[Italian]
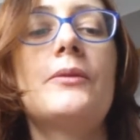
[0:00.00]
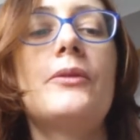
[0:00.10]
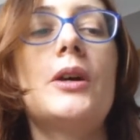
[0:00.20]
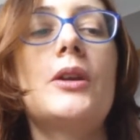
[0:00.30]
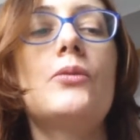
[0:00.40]

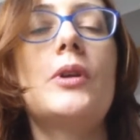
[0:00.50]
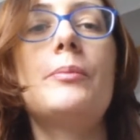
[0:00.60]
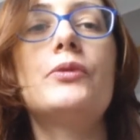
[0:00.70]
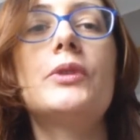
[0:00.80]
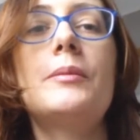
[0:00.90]
fare un
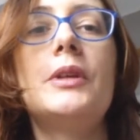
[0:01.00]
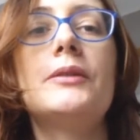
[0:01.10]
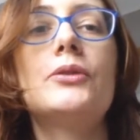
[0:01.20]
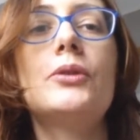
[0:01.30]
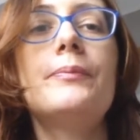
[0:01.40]

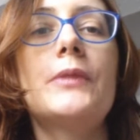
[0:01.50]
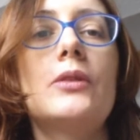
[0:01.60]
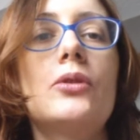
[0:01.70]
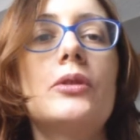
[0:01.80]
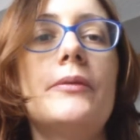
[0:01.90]
appuntamento,
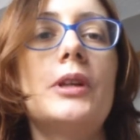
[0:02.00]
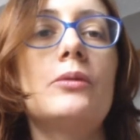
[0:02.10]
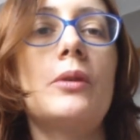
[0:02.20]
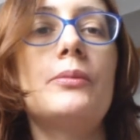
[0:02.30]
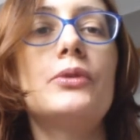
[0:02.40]
andrò ad avere
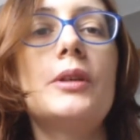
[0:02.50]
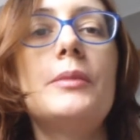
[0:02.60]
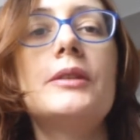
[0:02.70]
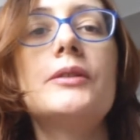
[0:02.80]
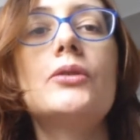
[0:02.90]
un
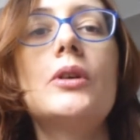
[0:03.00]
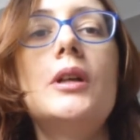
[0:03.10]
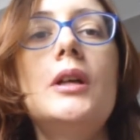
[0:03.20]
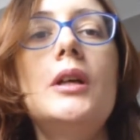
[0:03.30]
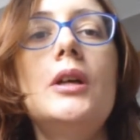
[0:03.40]
appuntamento
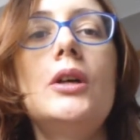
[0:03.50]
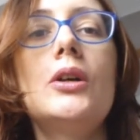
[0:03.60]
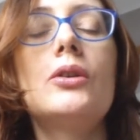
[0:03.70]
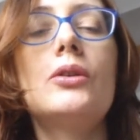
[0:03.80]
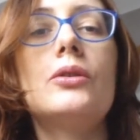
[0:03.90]

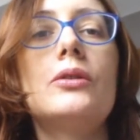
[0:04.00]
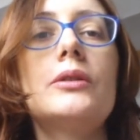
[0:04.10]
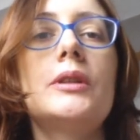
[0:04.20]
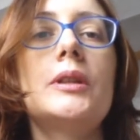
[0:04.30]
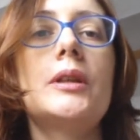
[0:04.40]

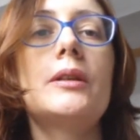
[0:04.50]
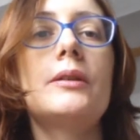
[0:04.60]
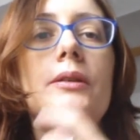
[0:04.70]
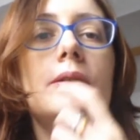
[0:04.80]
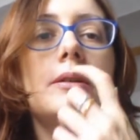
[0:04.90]
con
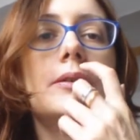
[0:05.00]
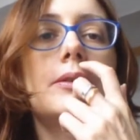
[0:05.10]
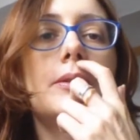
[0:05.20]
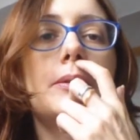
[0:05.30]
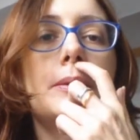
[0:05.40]

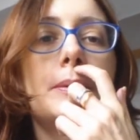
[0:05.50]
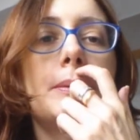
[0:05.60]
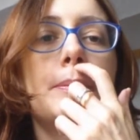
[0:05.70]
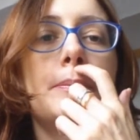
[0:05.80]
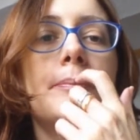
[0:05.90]

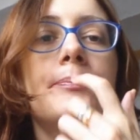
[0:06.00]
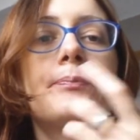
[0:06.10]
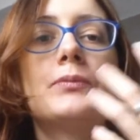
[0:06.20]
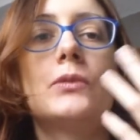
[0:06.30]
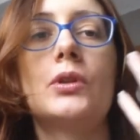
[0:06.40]
ehm,
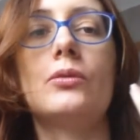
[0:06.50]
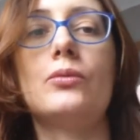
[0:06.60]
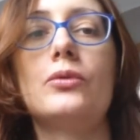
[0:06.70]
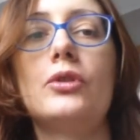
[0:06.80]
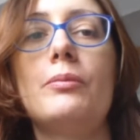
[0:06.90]

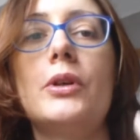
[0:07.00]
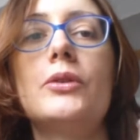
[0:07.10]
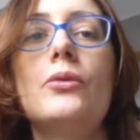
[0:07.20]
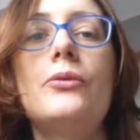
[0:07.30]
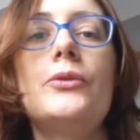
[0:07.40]
un
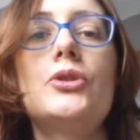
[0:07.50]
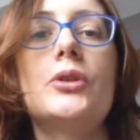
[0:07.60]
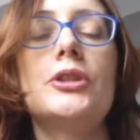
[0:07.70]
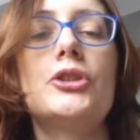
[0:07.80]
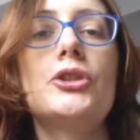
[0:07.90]
simpatico ufficio
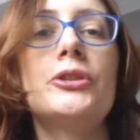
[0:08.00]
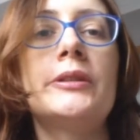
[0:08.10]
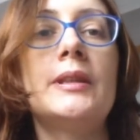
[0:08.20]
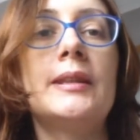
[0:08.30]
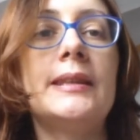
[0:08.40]
che
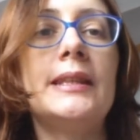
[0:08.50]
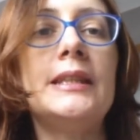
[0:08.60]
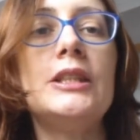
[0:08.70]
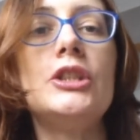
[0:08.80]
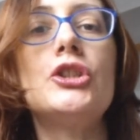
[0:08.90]

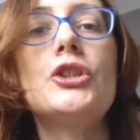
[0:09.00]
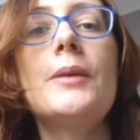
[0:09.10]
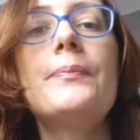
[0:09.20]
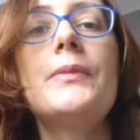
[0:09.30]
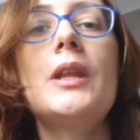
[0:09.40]

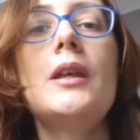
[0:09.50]
gestisce